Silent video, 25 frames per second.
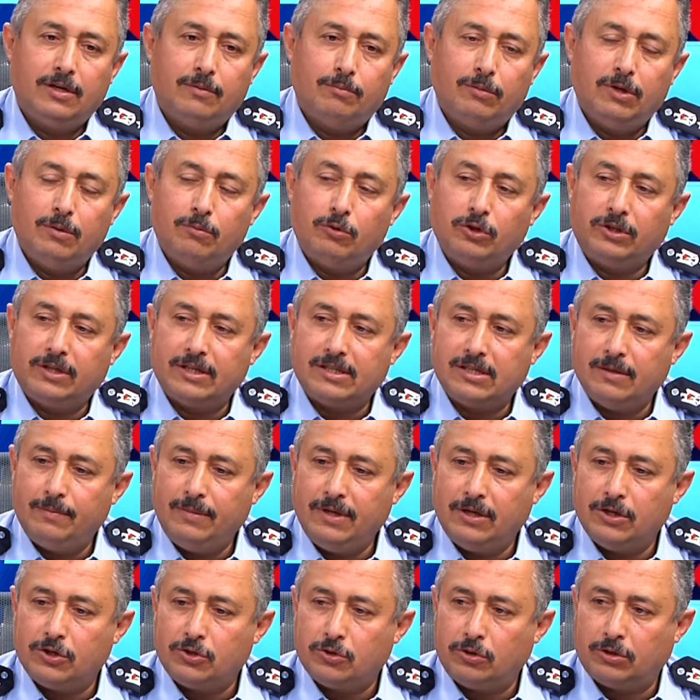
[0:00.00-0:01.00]
من
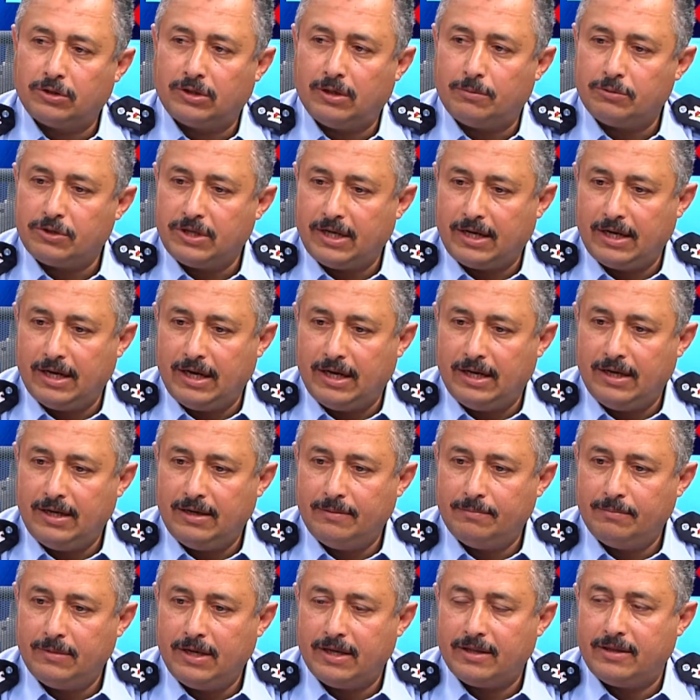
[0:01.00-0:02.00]
منتسبين الشرطة بشكل
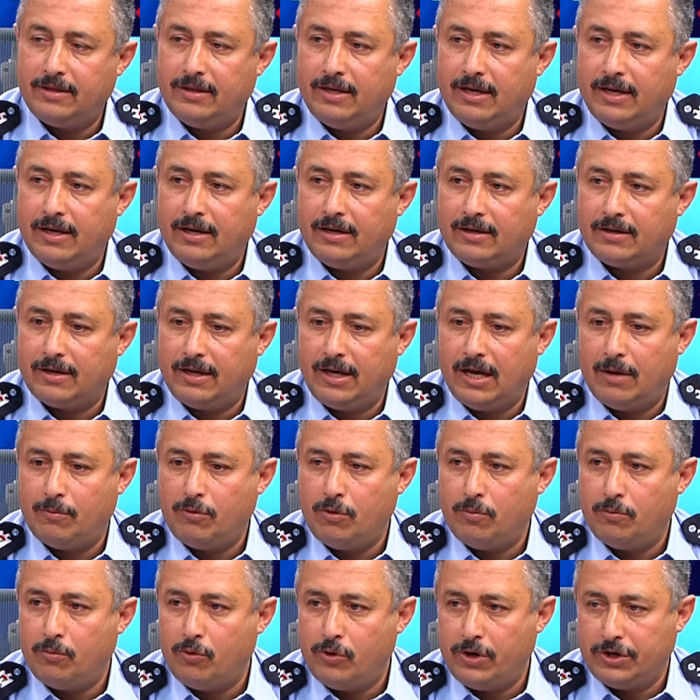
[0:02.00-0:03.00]
عام أثناء
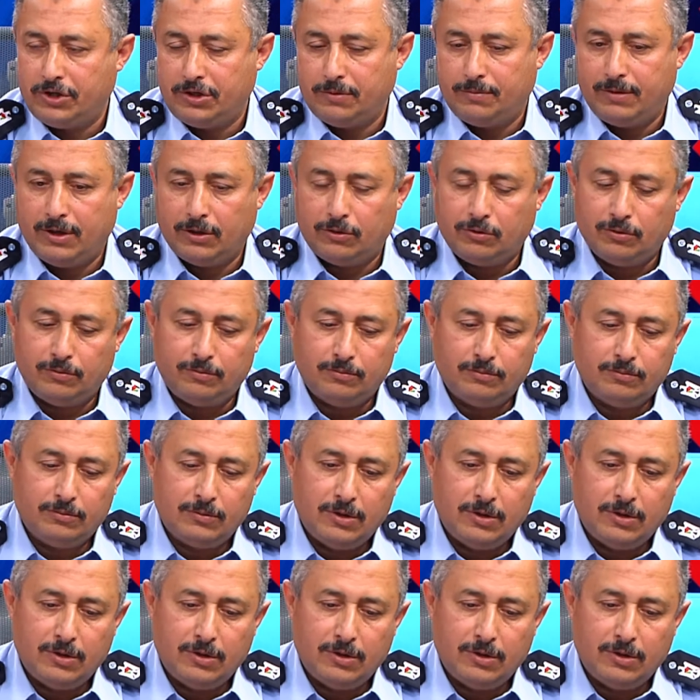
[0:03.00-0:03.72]
قيامهم بواجباتهم